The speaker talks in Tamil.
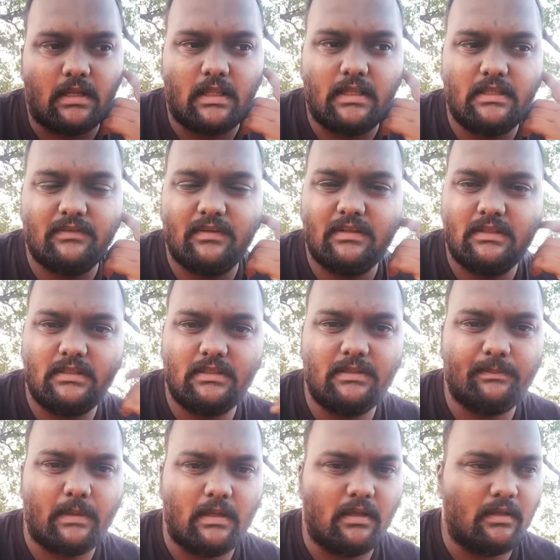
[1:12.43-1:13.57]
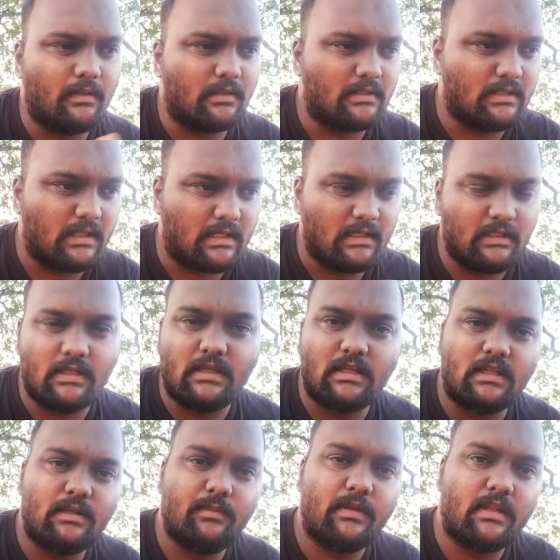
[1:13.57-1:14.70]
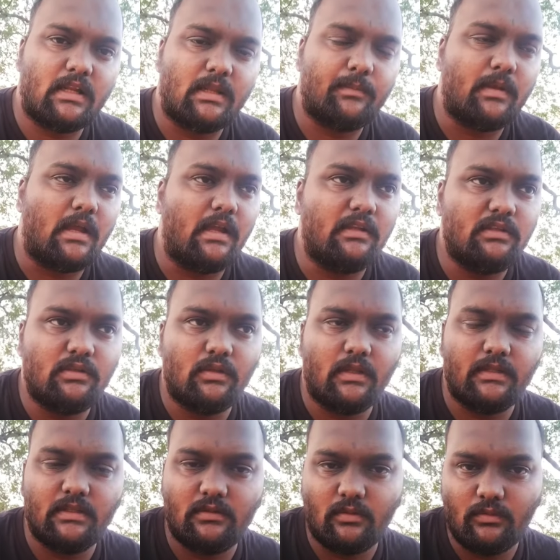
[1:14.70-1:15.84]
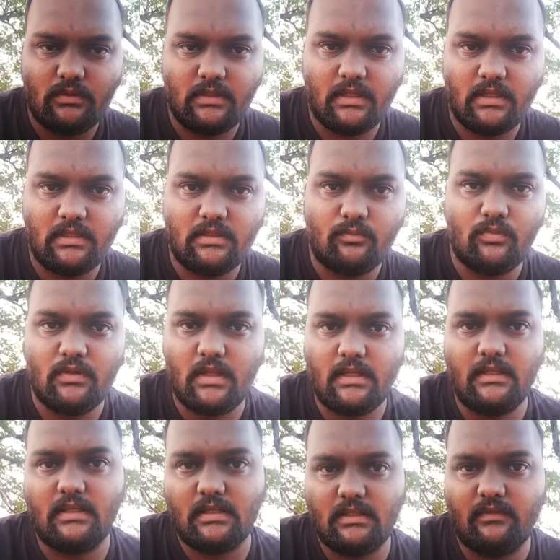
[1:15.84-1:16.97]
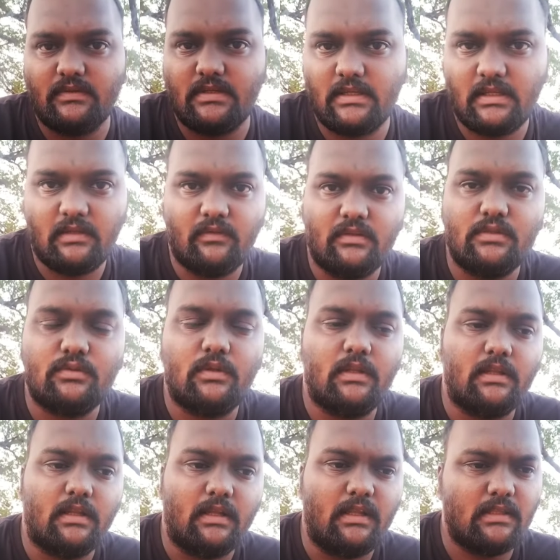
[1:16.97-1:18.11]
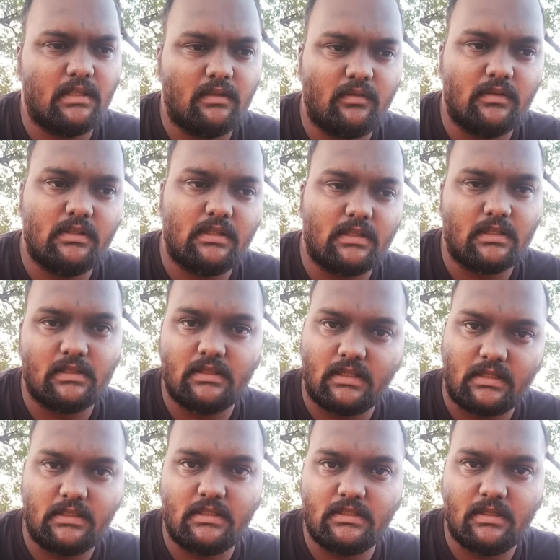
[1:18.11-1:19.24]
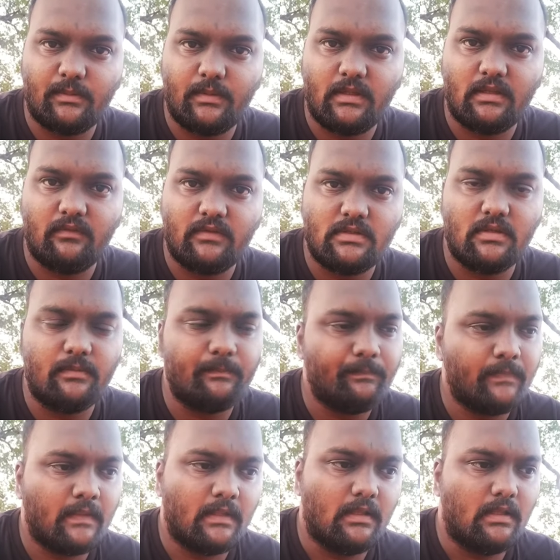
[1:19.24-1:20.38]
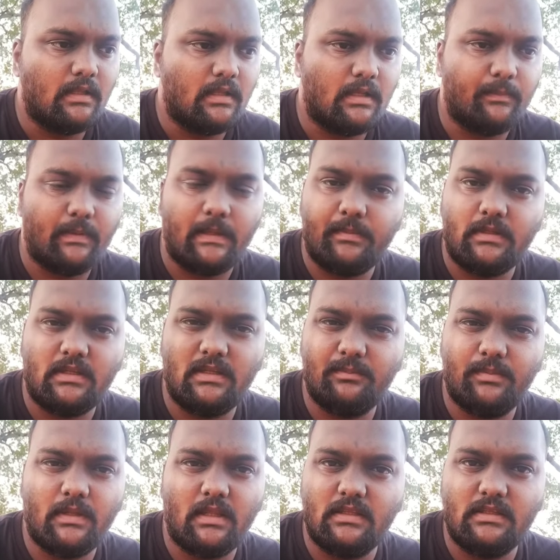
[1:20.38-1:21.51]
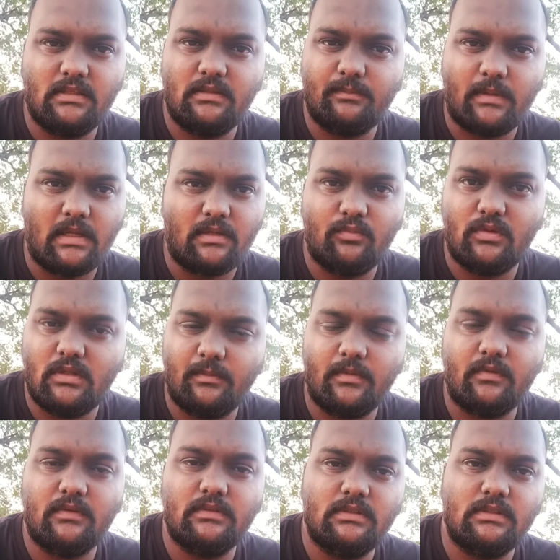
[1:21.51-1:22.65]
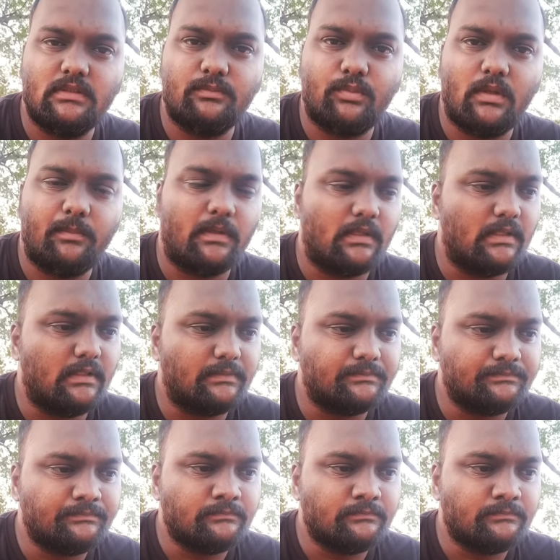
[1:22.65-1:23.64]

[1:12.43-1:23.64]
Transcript: ஆனால் இது வந்து இப்போ கரண்ட்டாக நடக்கிற மாதிரி காட்டாமல் ஆயிரத்தி தொள்ளாயிரத்தி தொண்ணூற்றி ஏழுக்கு முன்னாடி நடந்த விஷயங்களை வந்து சொல்லியிருக்கிறாங்க இதெல்லாம் வந்து அந்த காலத்தில் நடந்திருக்கு அப்படிங்கிற விஷயம் பேப்பர் கிளிப்பில் அது இதுன்னு பார்க்கும்போது நமக்கு வந்து புலப்படுது